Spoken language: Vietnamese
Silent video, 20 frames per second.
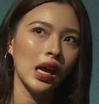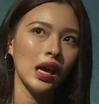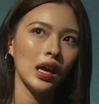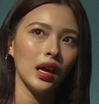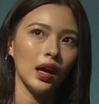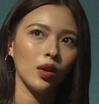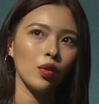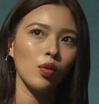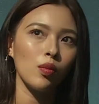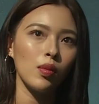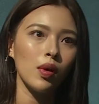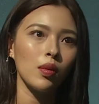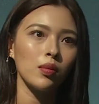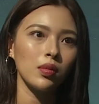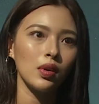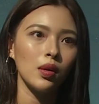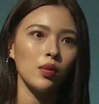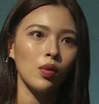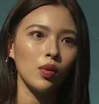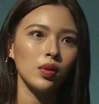Hảo cũng
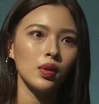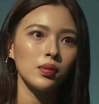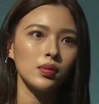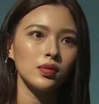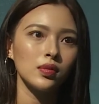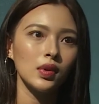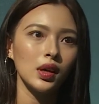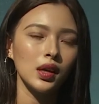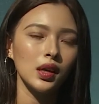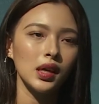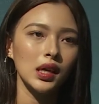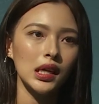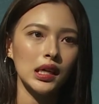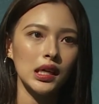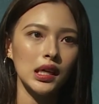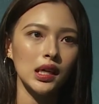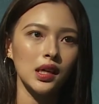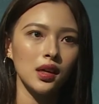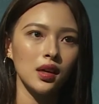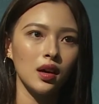mong có một cái cái cái,
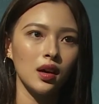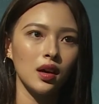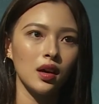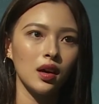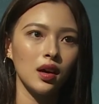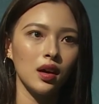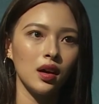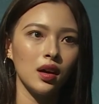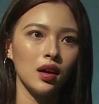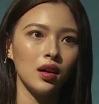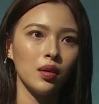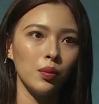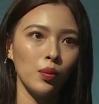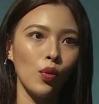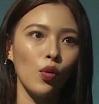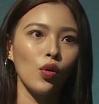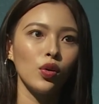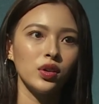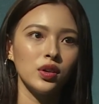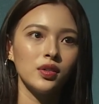cái uh,
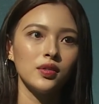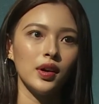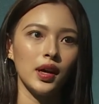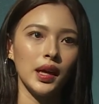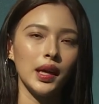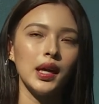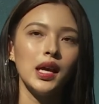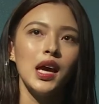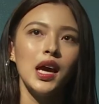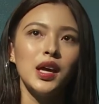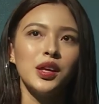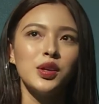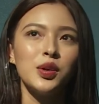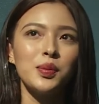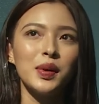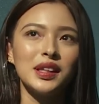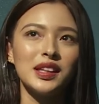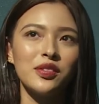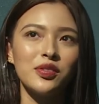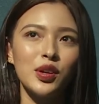mùa như vậy, nhưng
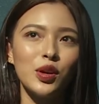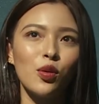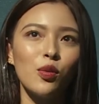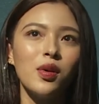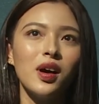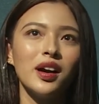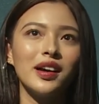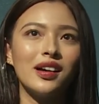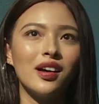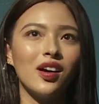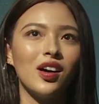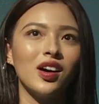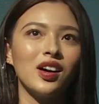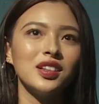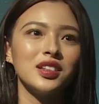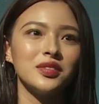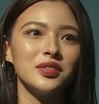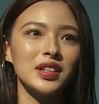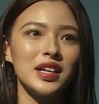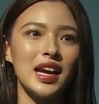mà tại vì cũng hơi khó,
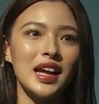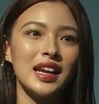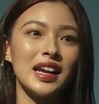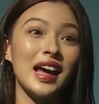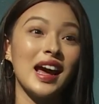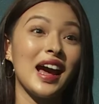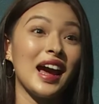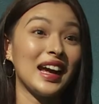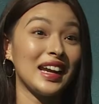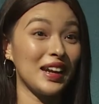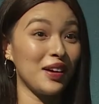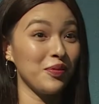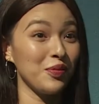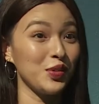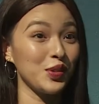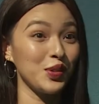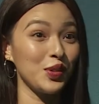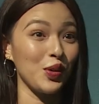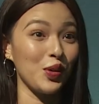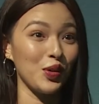tại vì hai năm
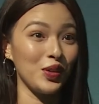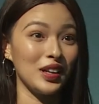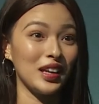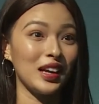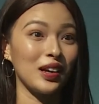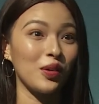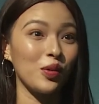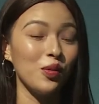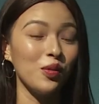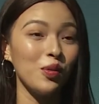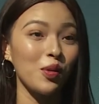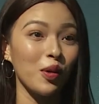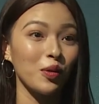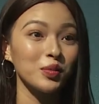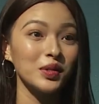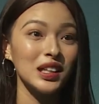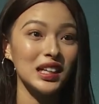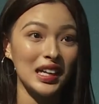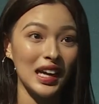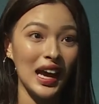vừa rồi là cũng một công
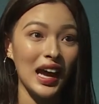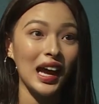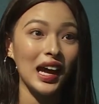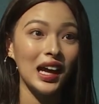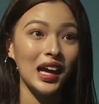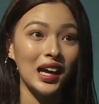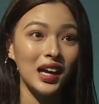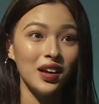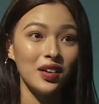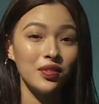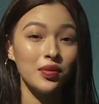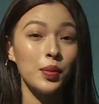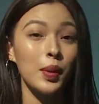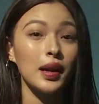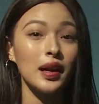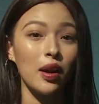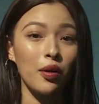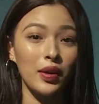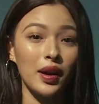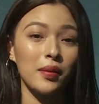ty khác, bắt
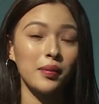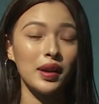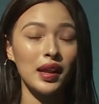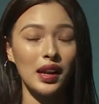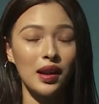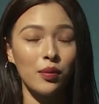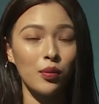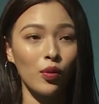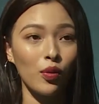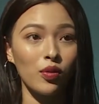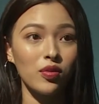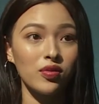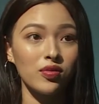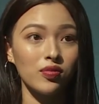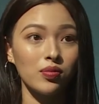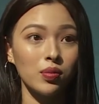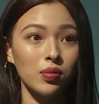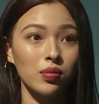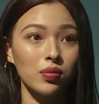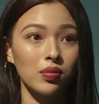đầu năm nay là một
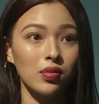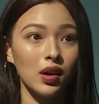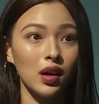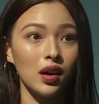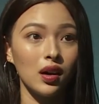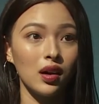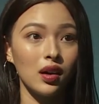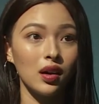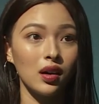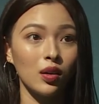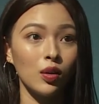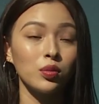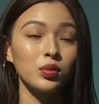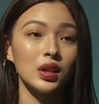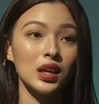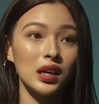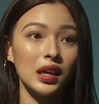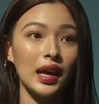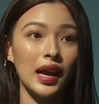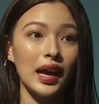Uh, công
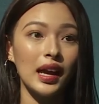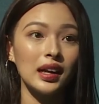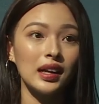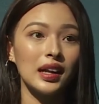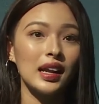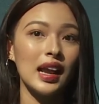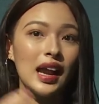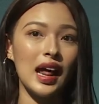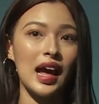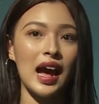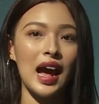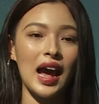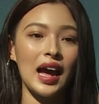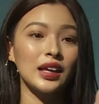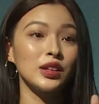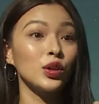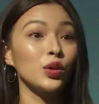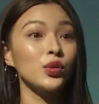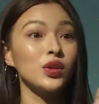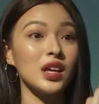ty khác, đó là
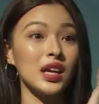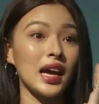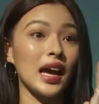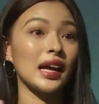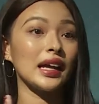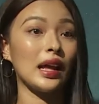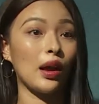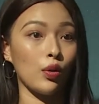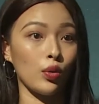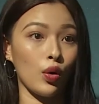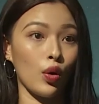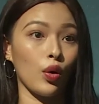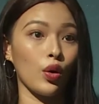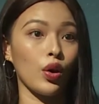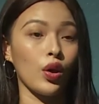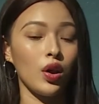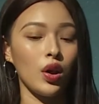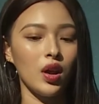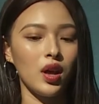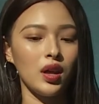hai tiêu chí khác nhau rồi,
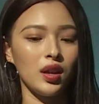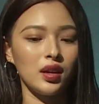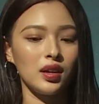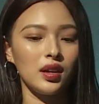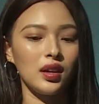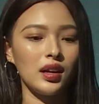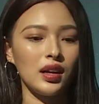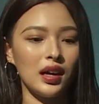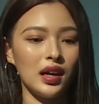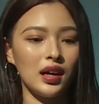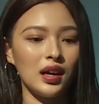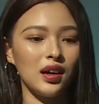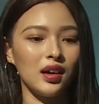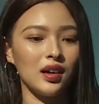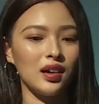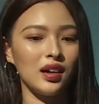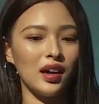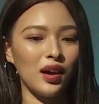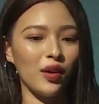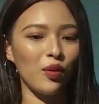nên
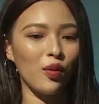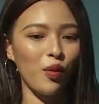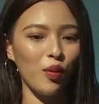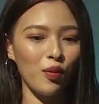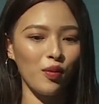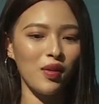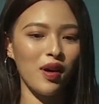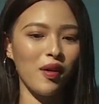là Hảo cũng